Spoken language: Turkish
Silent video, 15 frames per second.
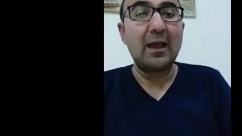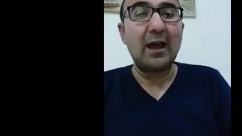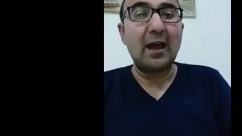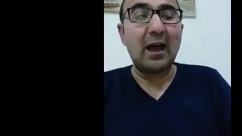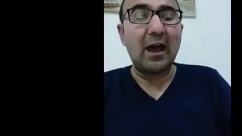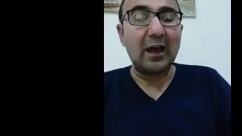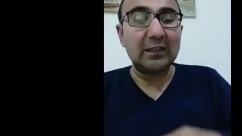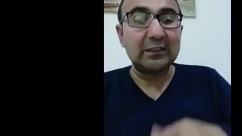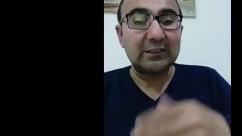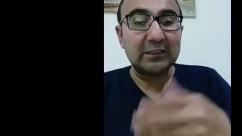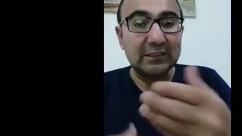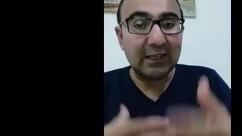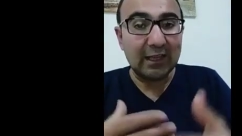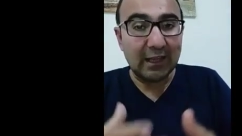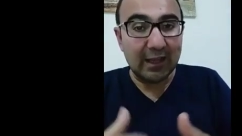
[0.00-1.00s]

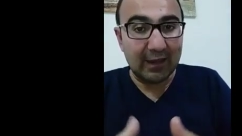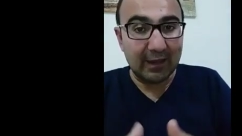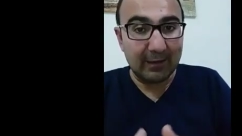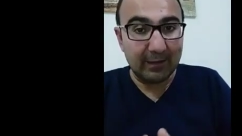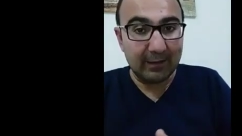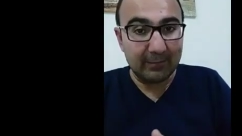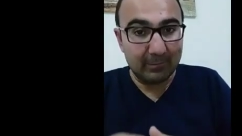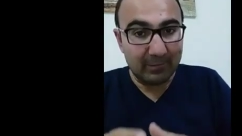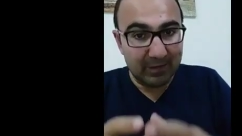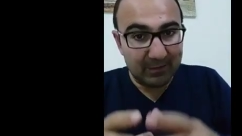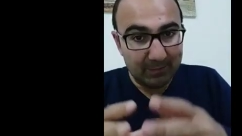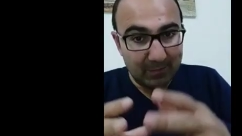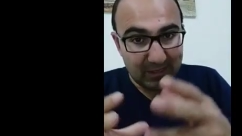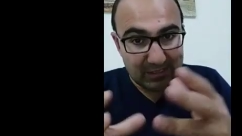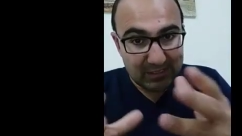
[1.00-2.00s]
halkın yanında bir
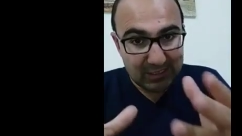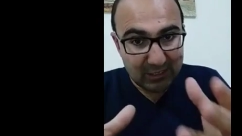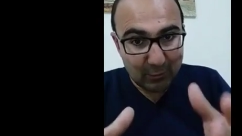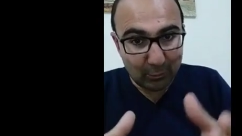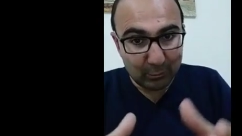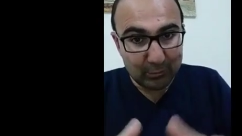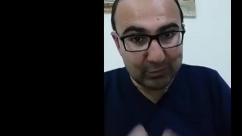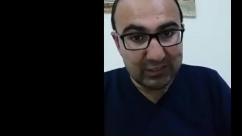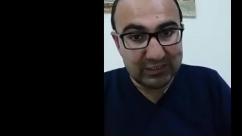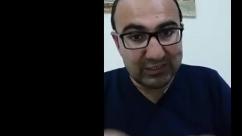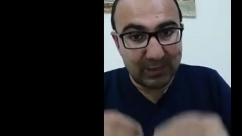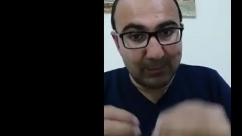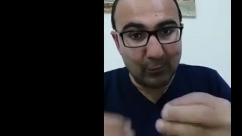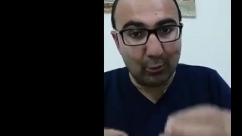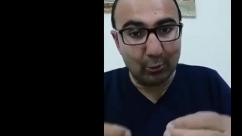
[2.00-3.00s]
meclisin olduğu
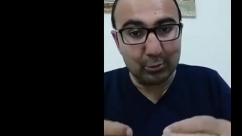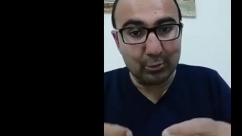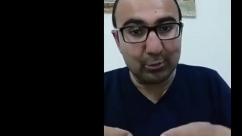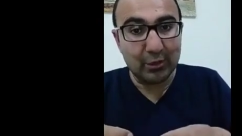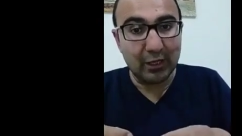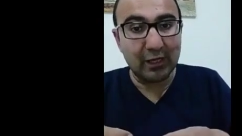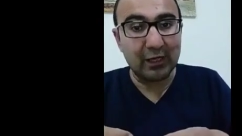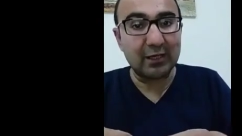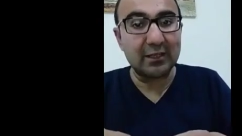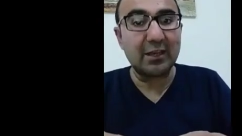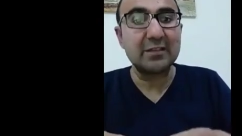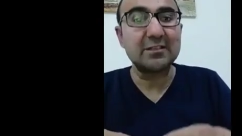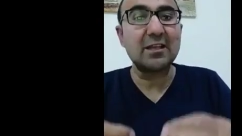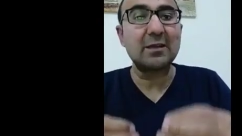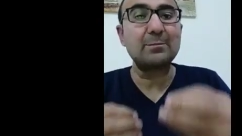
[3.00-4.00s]
sistem ne oluyordu arkadaşlar?